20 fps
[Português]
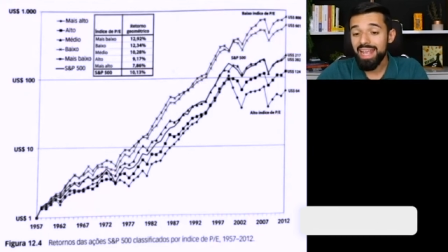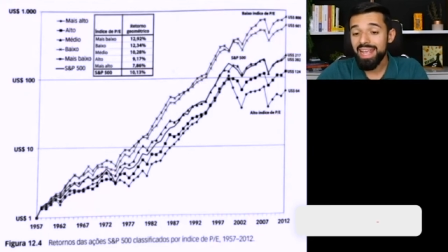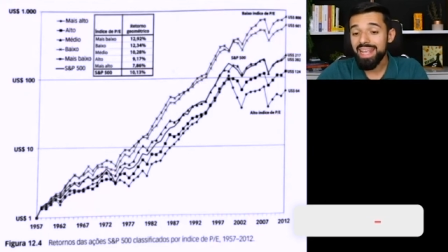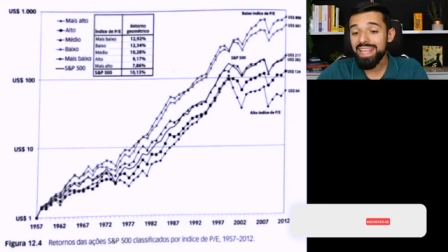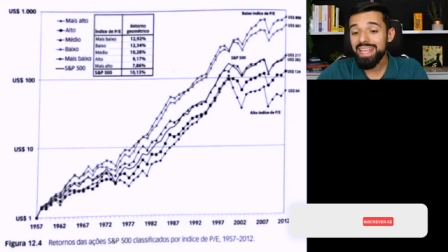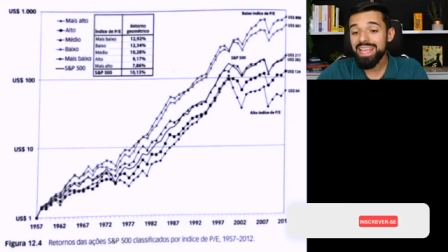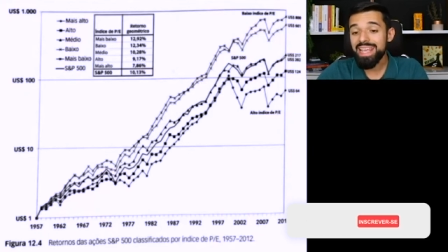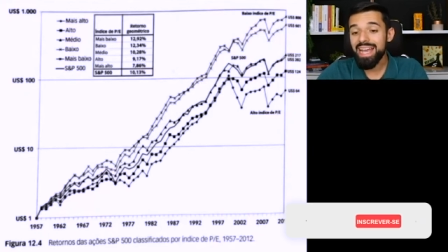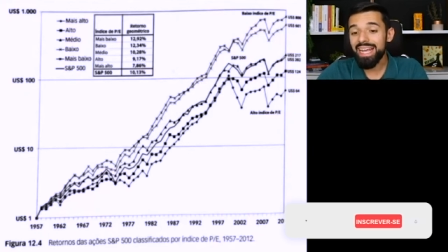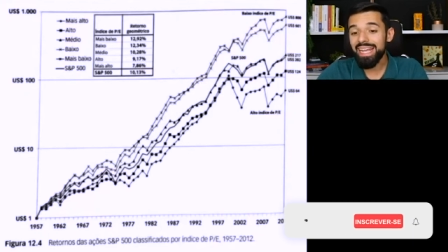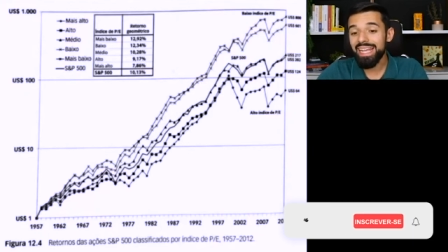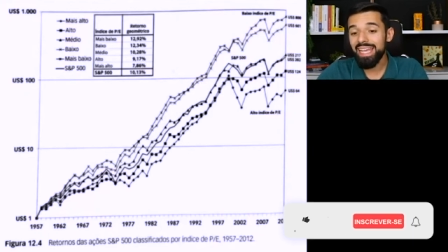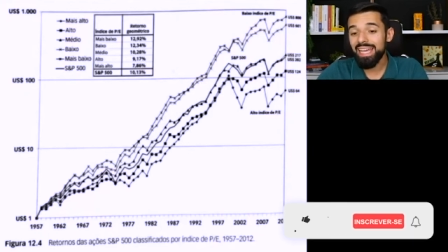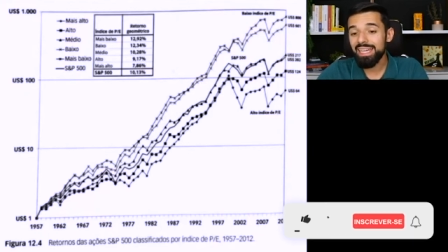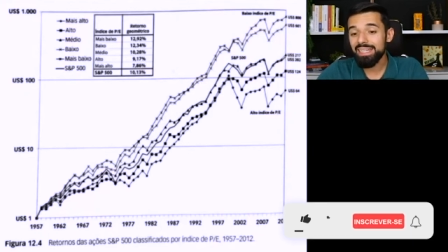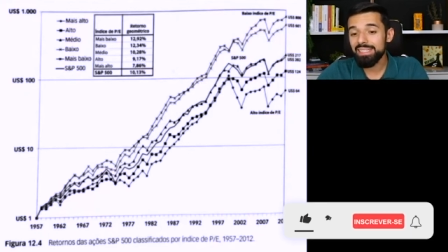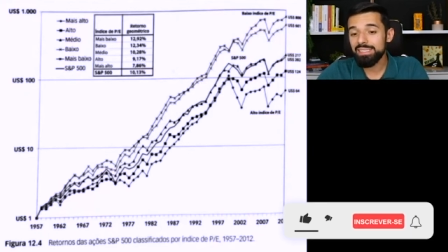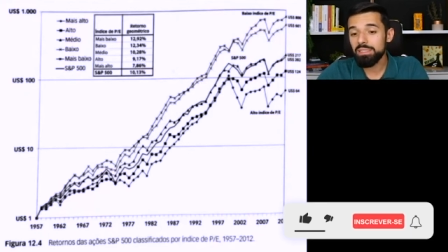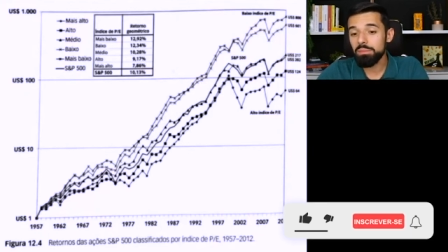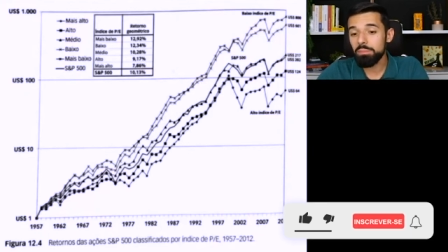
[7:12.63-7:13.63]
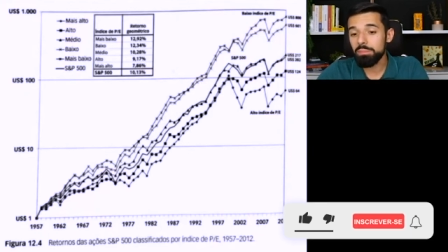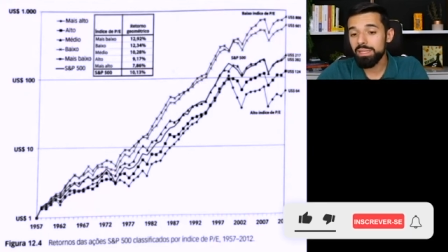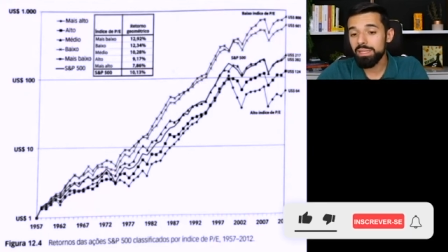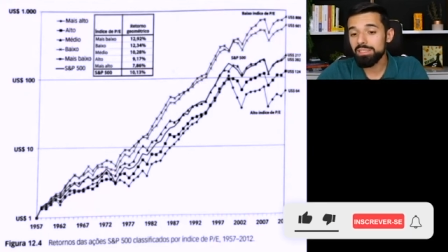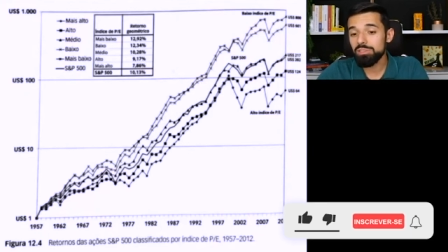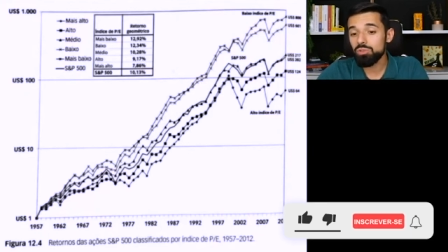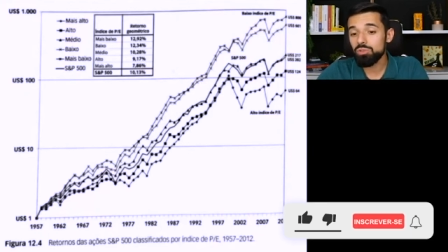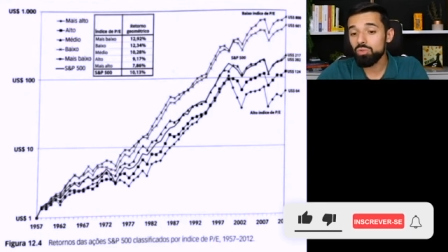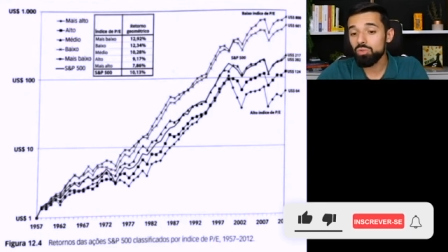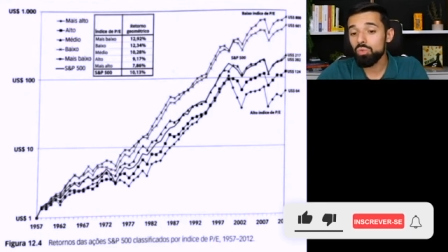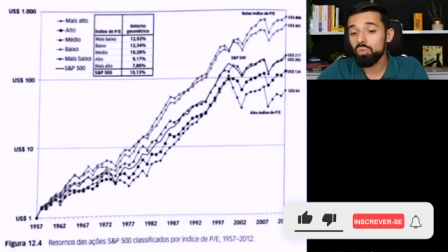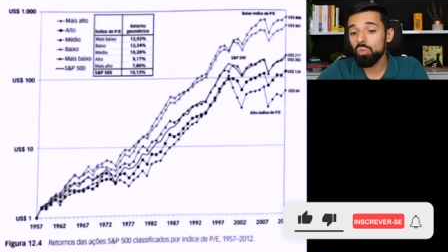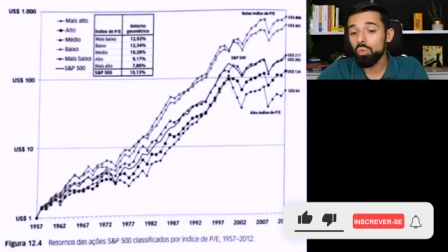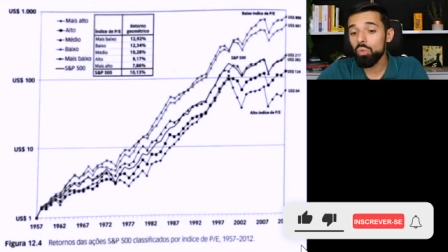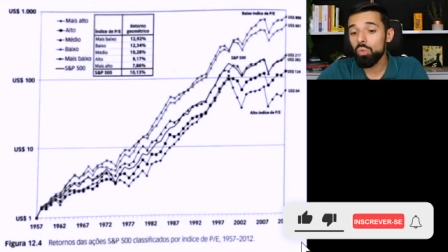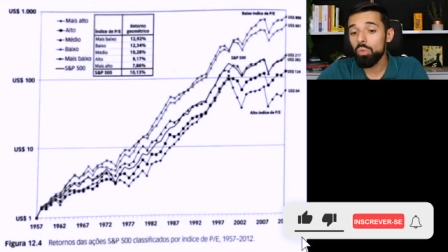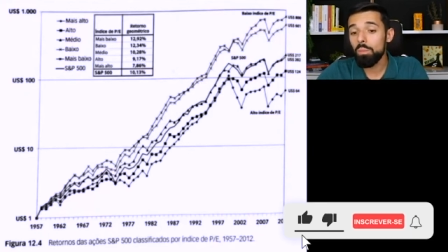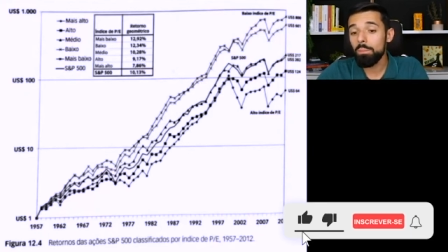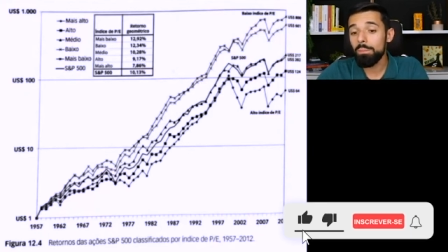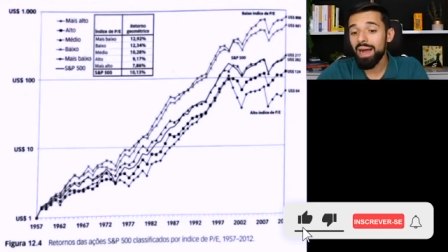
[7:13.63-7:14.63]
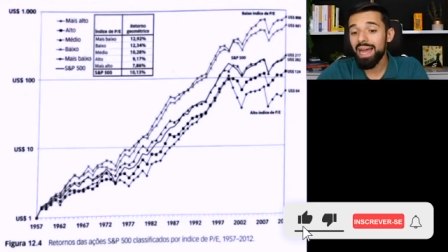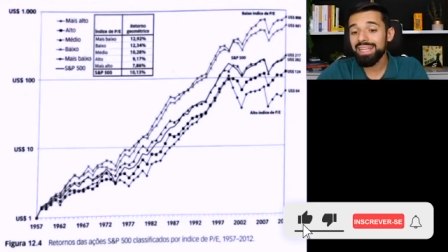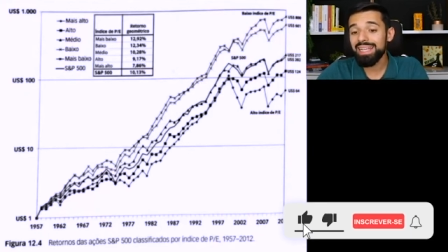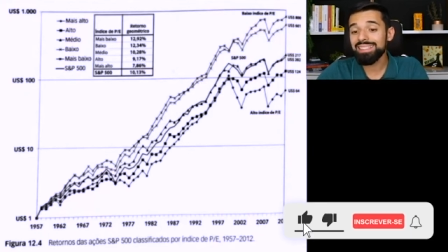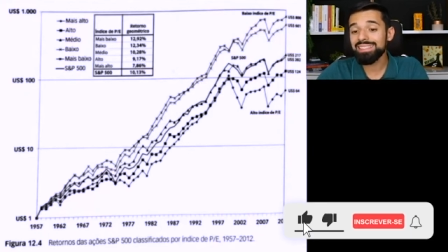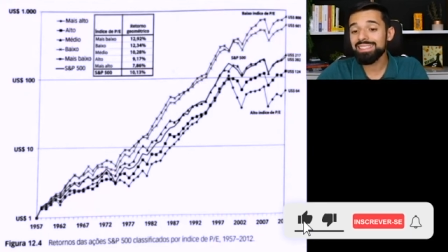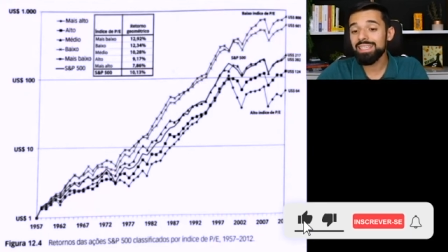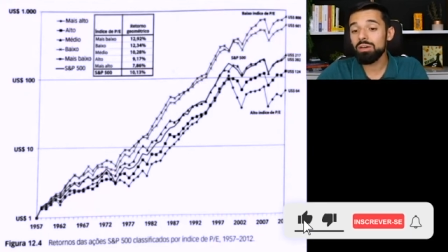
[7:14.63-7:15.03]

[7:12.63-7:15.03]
e aquelas empresas com o mais